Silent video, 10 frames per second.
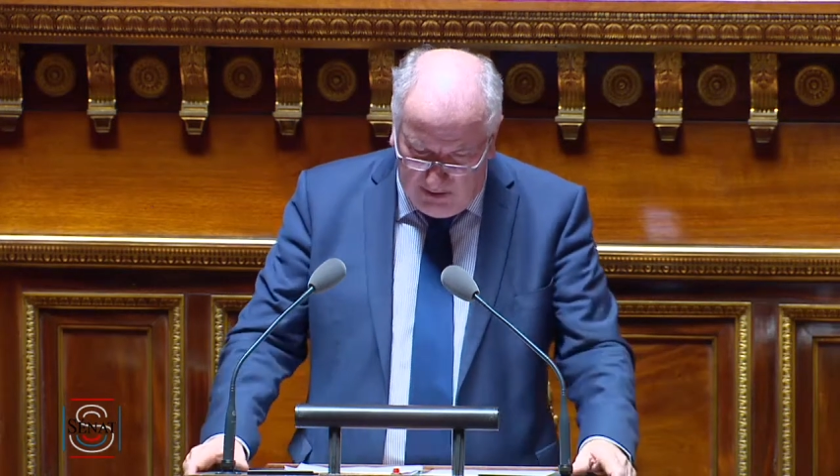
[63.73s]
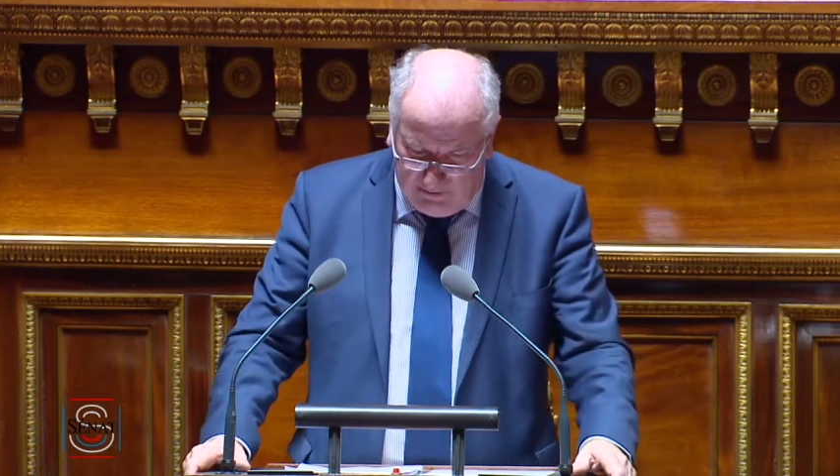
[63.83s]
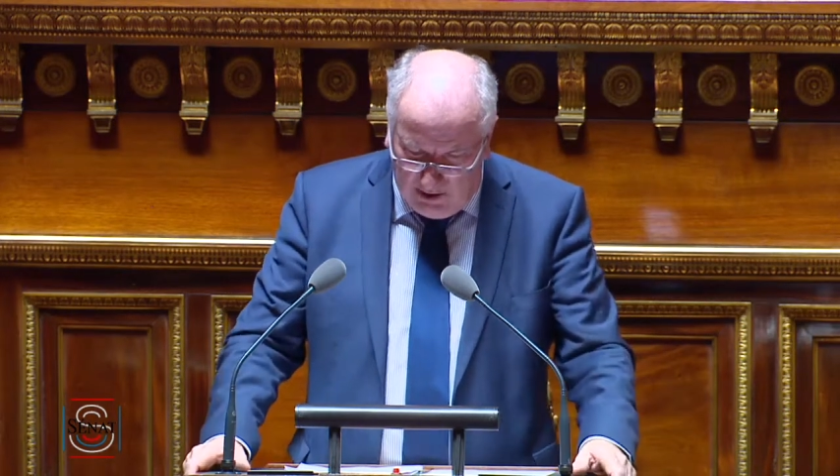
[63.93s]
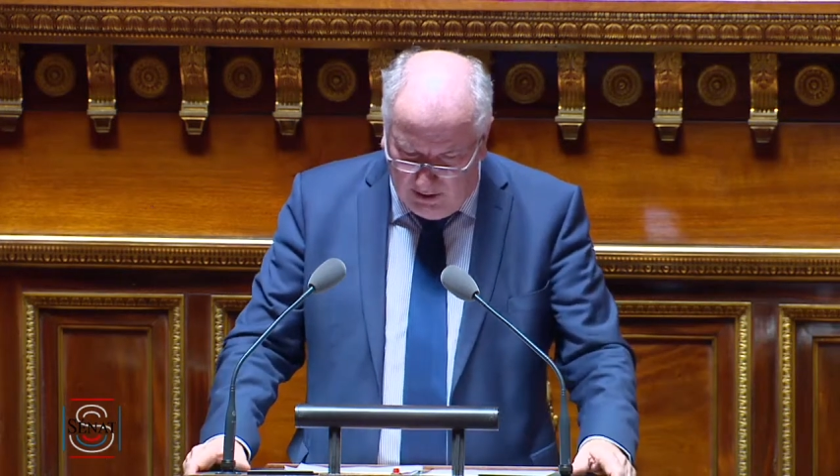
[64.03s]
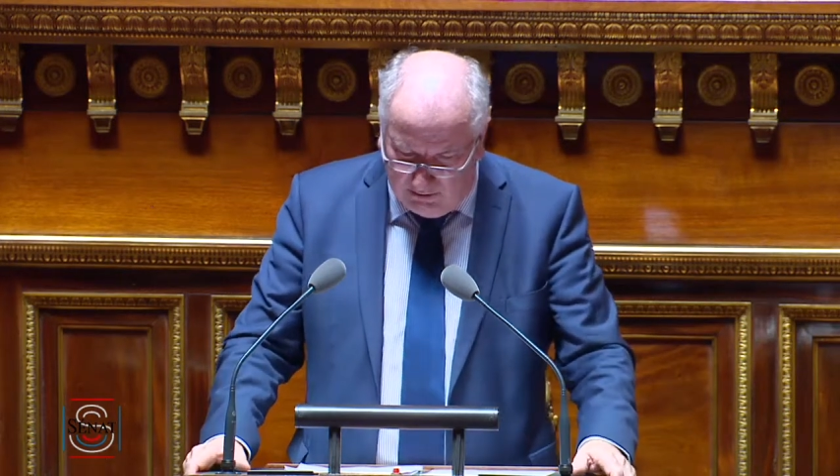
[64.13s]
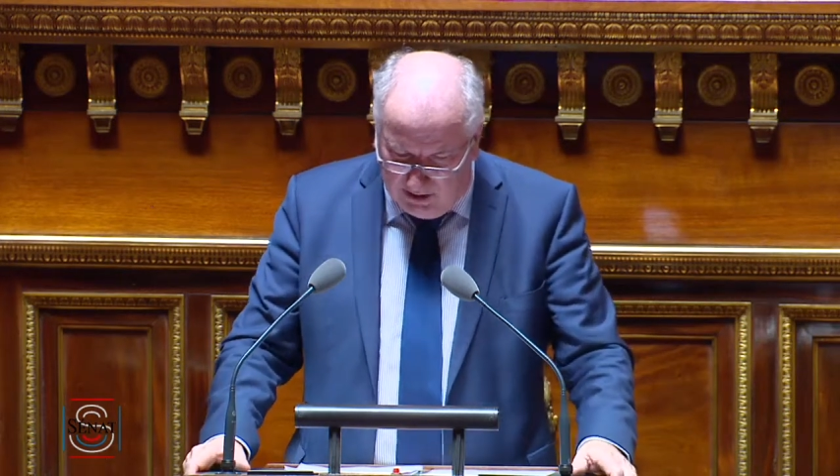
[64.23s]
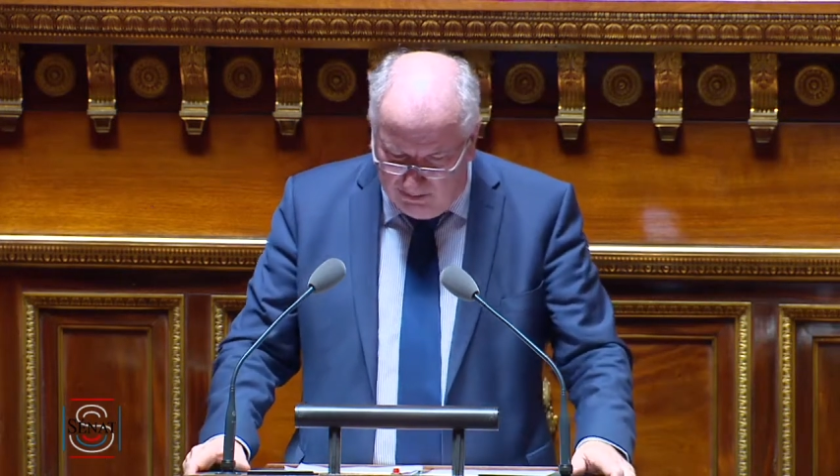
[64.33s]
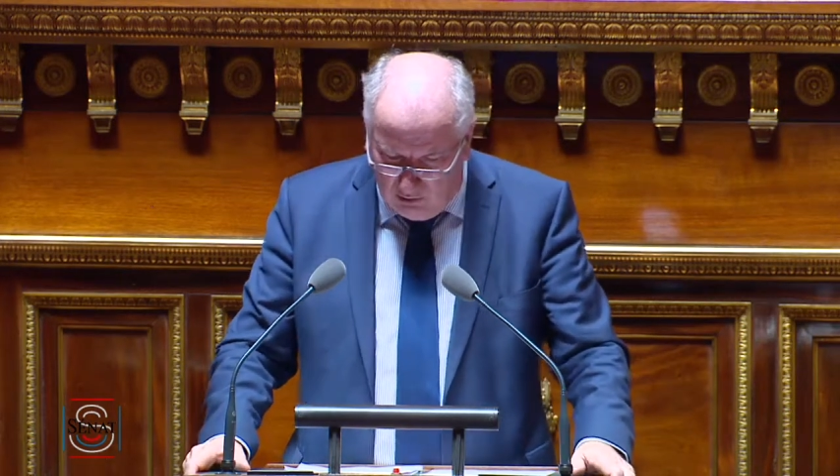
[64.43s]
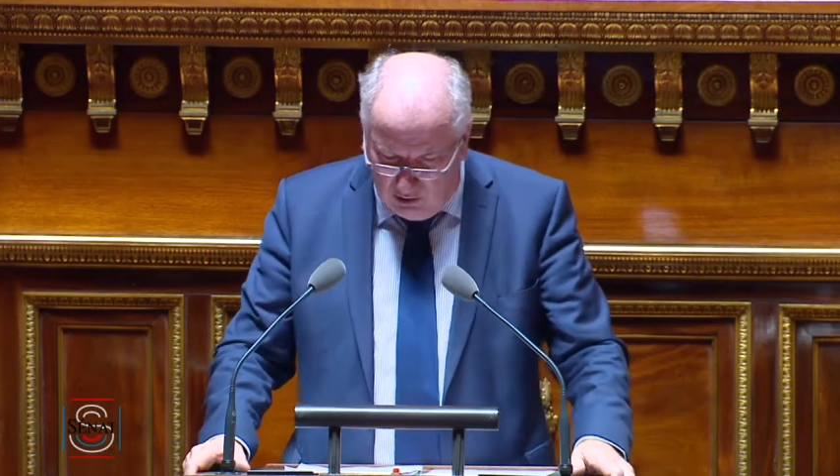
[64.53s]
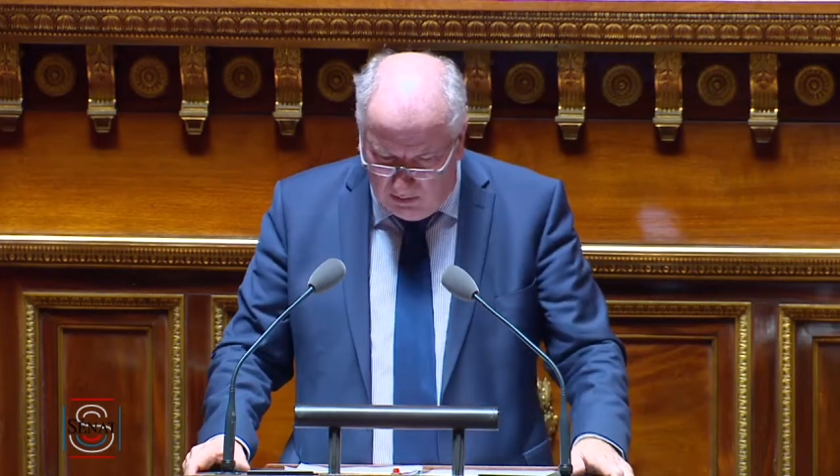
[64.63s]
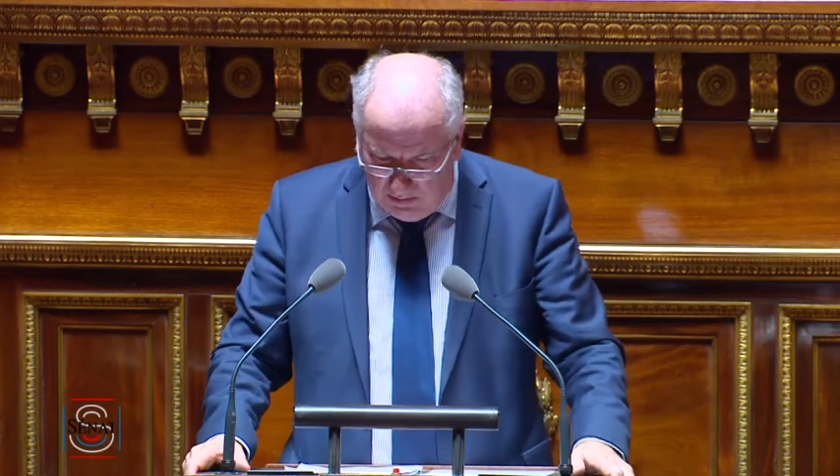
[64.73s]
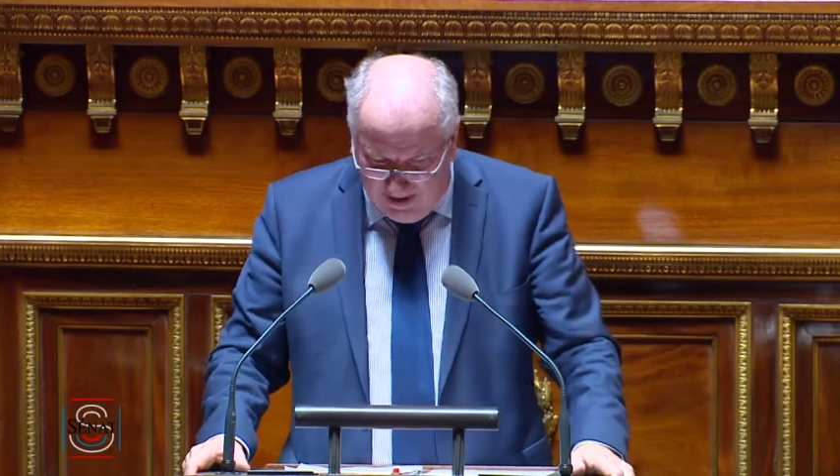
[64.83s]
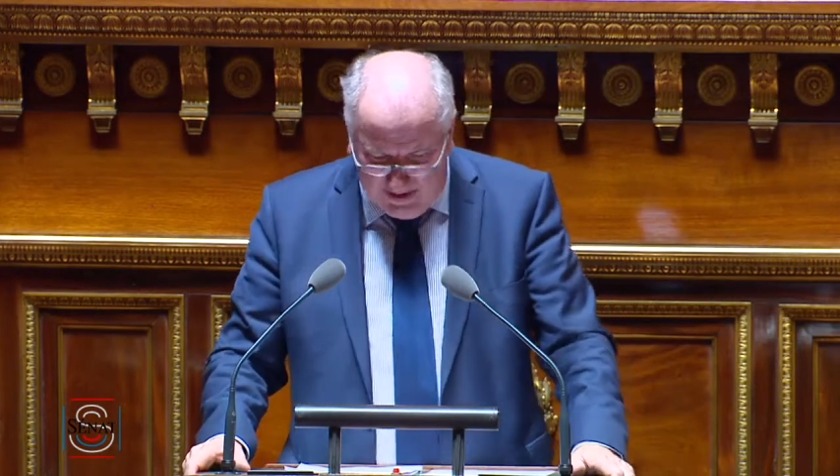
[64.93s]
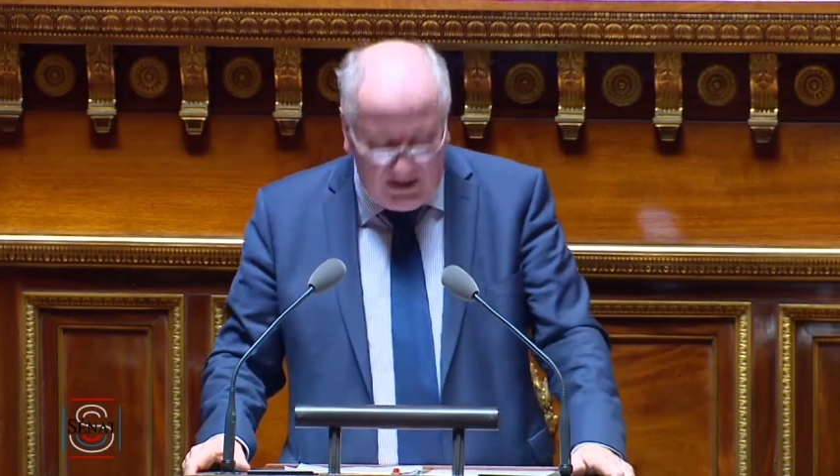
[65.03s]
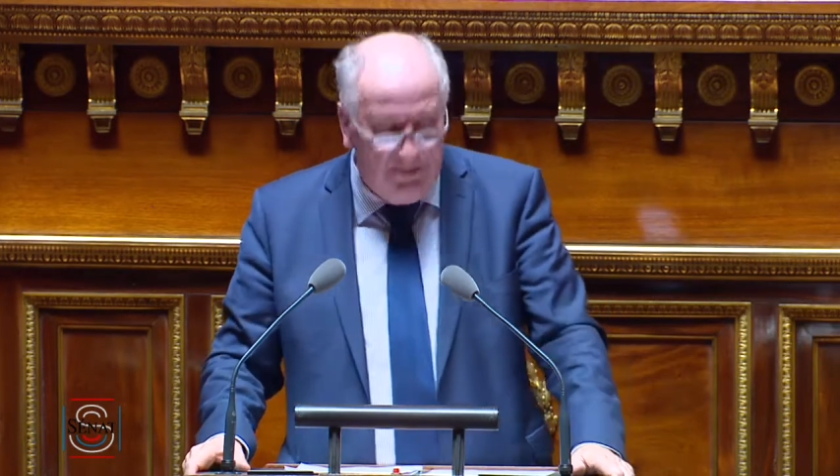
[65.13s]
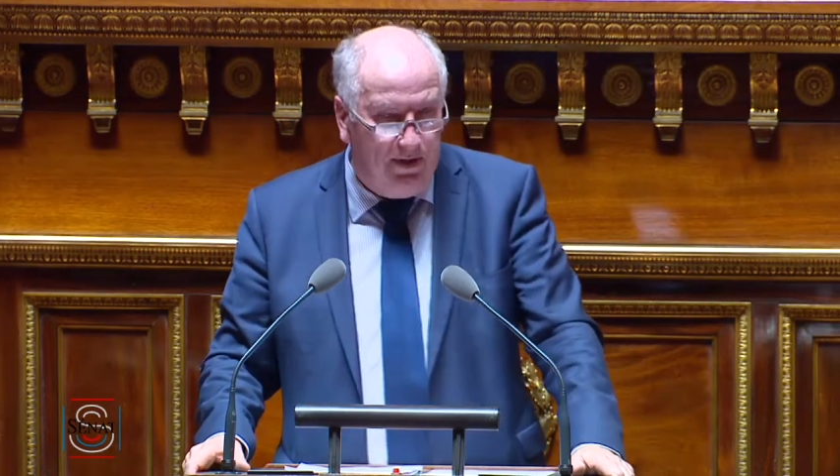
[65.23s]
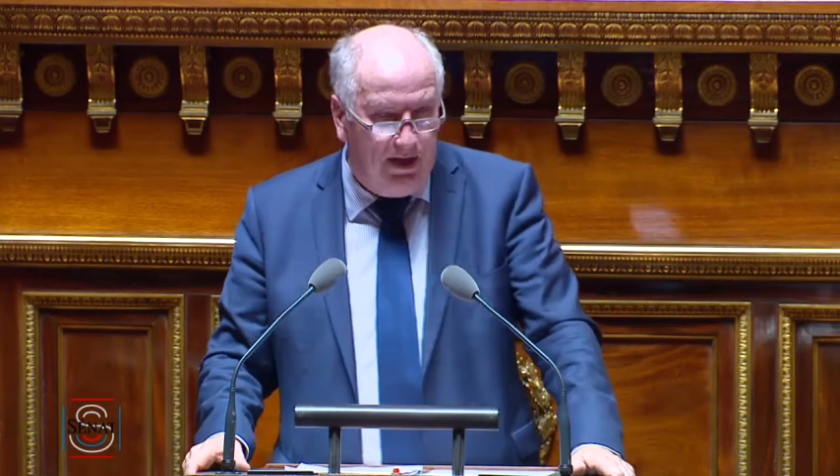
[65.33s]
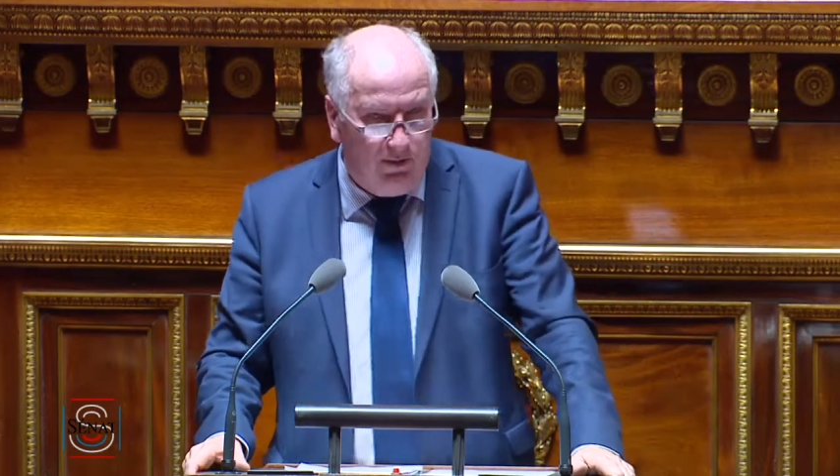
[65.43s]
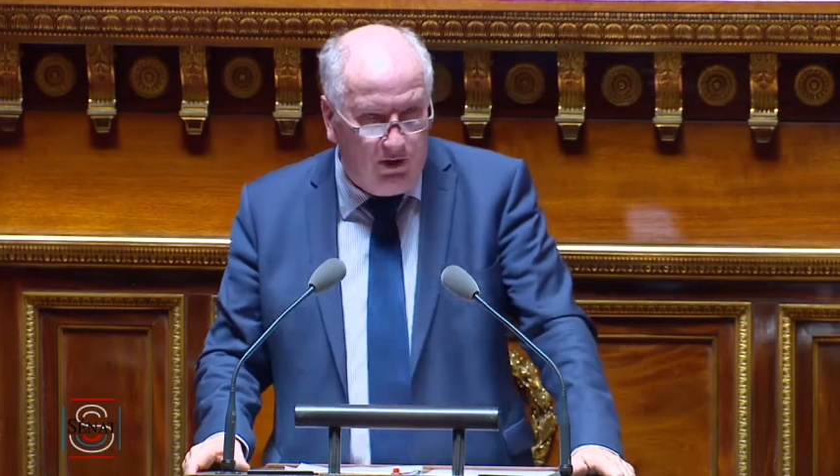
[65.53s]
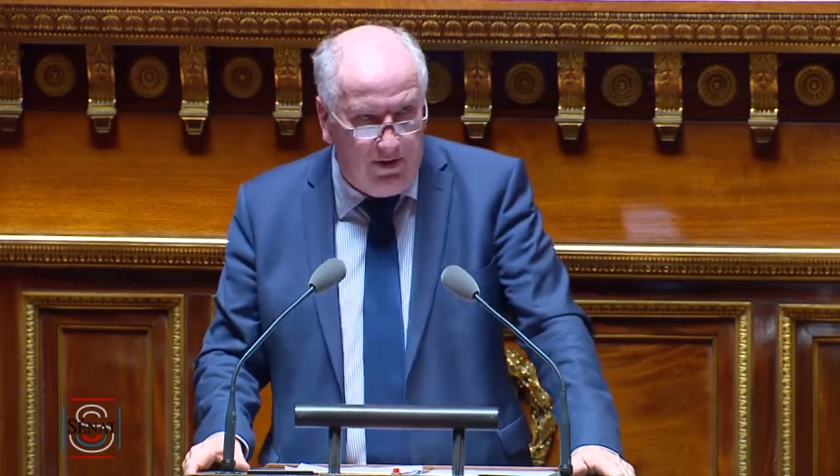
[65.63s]
maintien d'un traitement
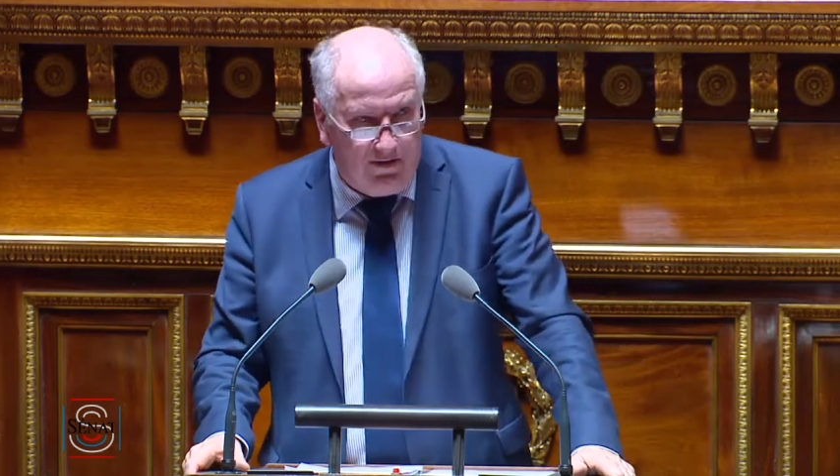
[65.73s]
principalement